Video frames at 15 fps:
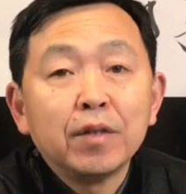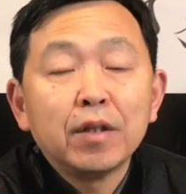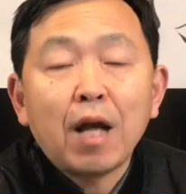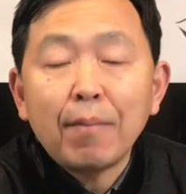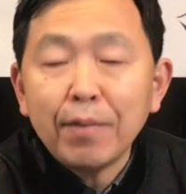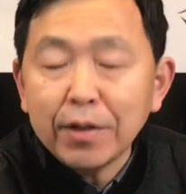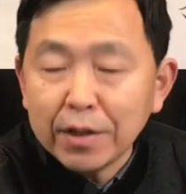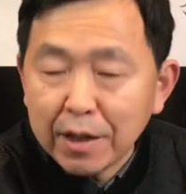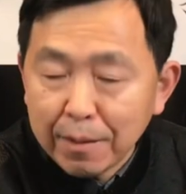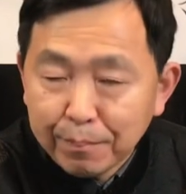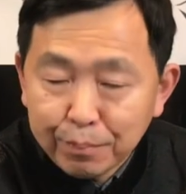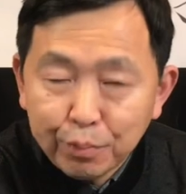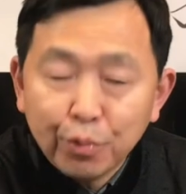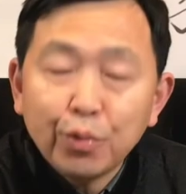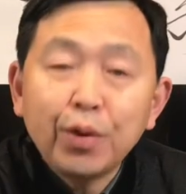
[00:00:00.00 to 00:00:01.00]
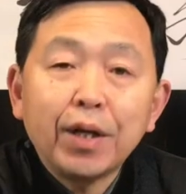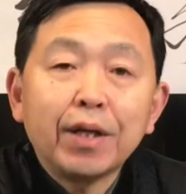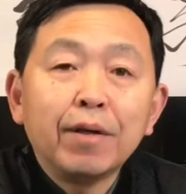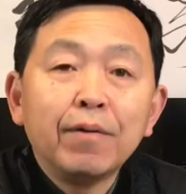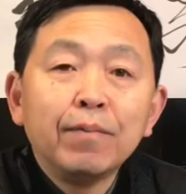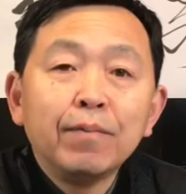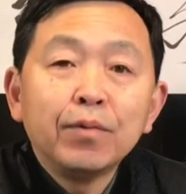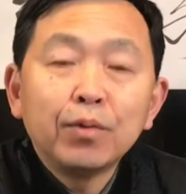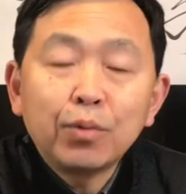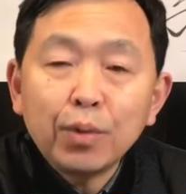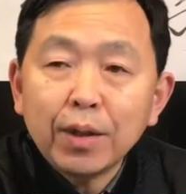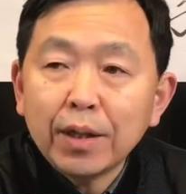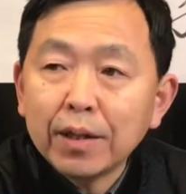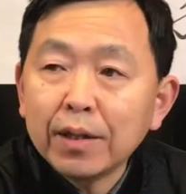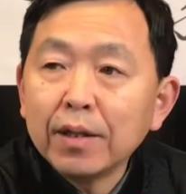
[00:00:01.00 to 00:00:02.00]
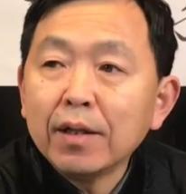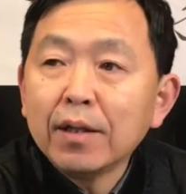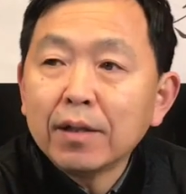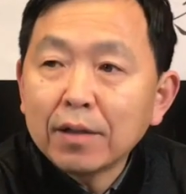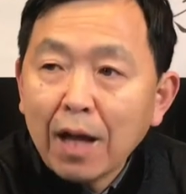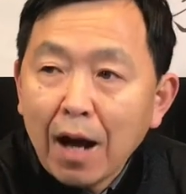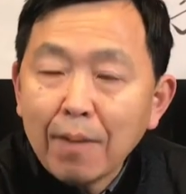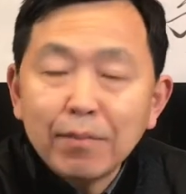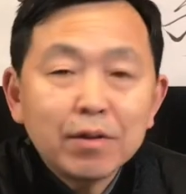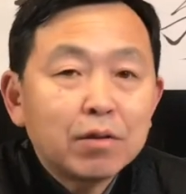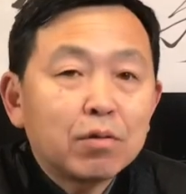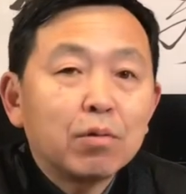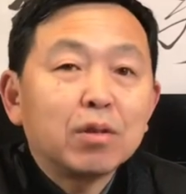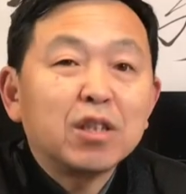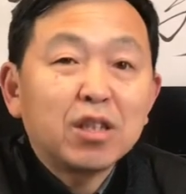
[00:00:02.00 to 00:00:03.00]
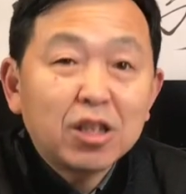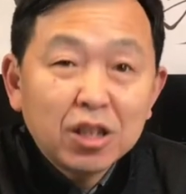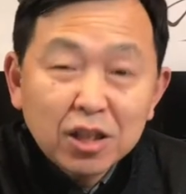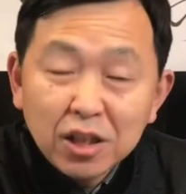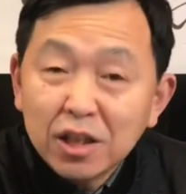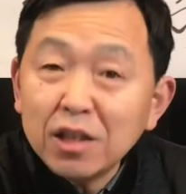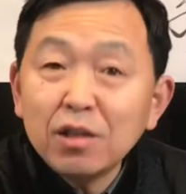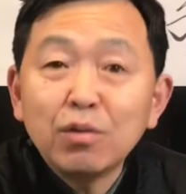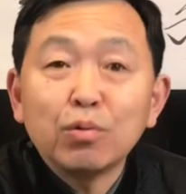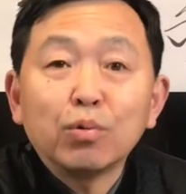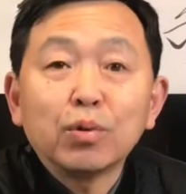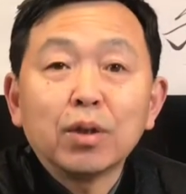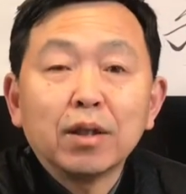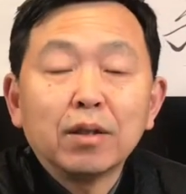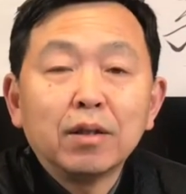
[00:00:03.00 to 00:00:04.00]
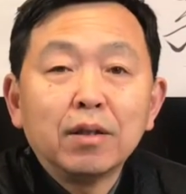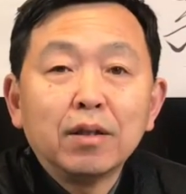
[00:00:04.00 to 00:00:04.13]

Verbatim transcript: 他们也不会对他们所欺辱的。